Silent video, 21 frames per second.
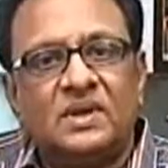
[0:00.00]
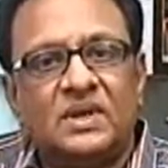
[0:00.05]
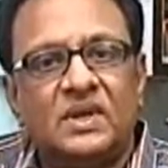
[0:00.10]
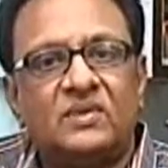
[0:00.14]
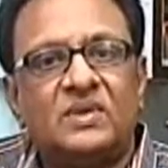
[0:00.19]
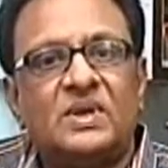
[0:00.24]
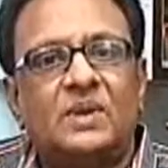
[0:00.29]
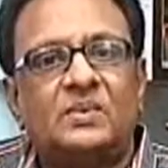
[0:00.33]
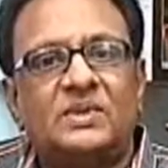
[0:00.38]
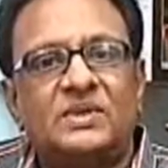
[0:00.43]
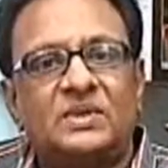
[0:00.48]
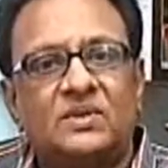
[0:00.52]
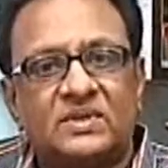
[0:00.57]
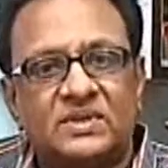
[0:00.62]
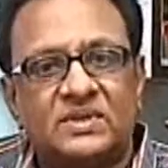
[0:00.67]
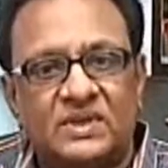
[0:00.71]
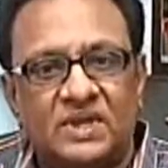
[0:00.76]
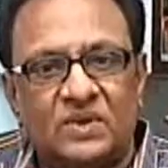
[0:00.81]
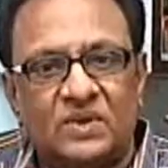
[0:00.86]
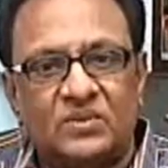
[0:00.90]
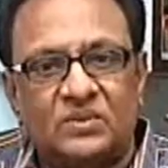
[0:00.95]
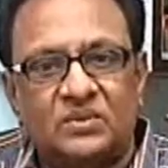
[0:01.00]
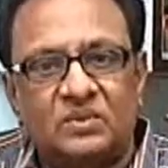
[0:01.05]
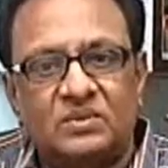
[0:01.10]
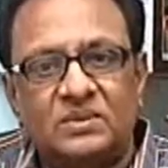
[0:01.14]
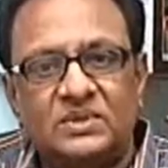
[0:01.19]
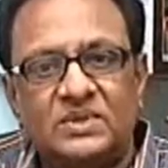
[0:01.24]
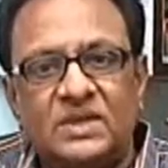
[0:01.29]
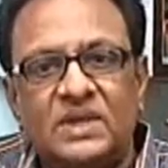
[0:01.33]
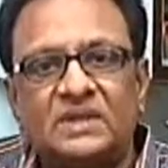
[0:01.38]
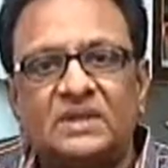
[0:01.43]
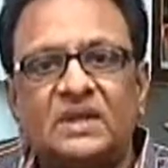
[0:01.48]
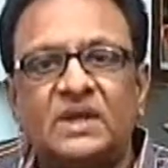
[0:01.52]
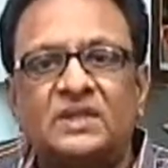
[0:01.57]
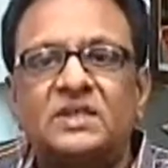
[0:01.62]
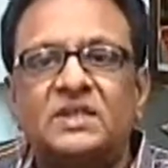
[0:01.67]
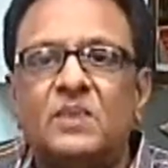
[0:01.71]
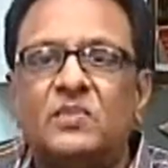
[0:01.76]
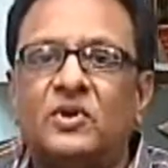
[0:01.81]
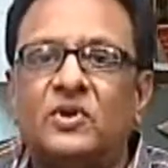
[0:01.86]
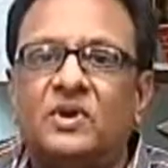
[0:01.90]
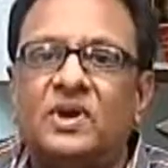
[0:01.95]
ఇరవై ఎనిమిది సంవత్సరాలు చరిత్ర
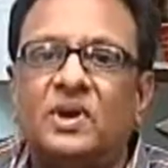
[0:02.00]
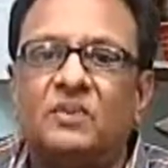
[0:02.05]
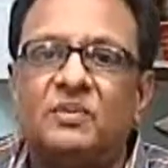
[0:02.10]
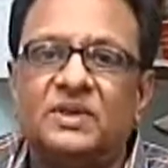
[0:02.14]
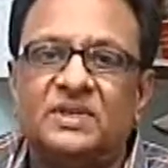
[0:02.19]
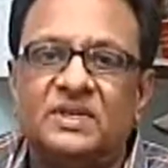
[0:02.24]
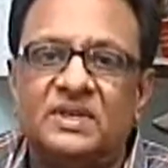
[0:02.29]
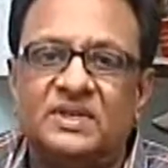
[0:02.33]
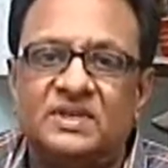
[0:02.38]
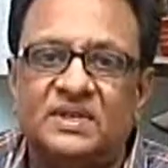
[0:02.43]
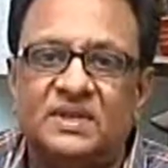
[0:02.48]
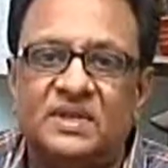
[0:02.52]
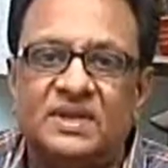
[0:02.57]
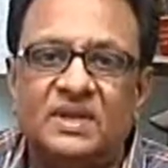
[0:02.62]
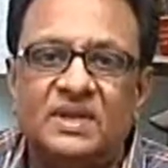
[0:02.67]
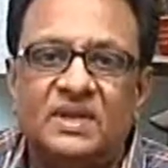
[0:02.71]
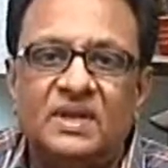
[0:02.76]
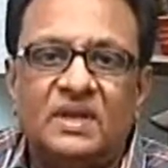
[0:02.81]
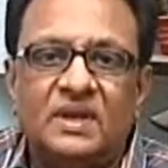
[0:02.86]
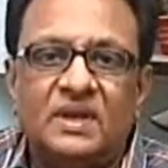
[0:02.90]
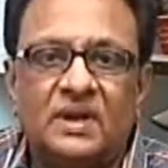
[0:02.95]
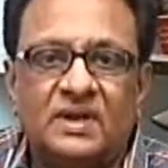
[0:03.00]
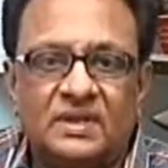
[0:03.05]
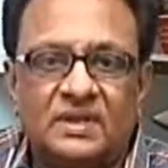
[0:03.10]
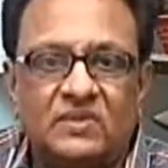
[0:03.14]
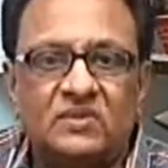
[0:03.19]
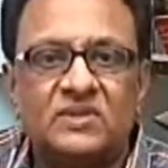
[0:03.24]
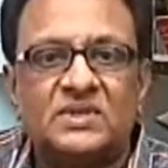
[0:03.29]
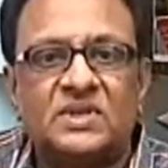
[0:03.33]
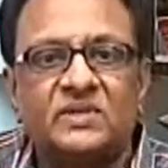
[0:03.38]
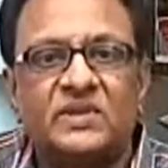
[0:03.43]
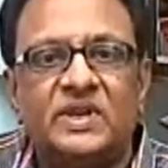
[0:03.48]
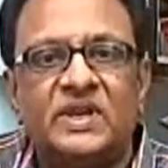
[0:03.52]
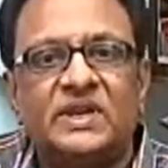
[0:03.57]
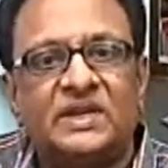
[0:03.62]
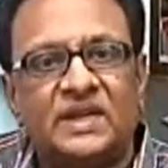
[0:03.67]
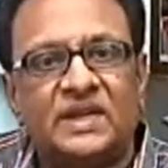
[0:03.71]
అధ్యాపకుడిగా పనిచేసి గత సంవత్సరమే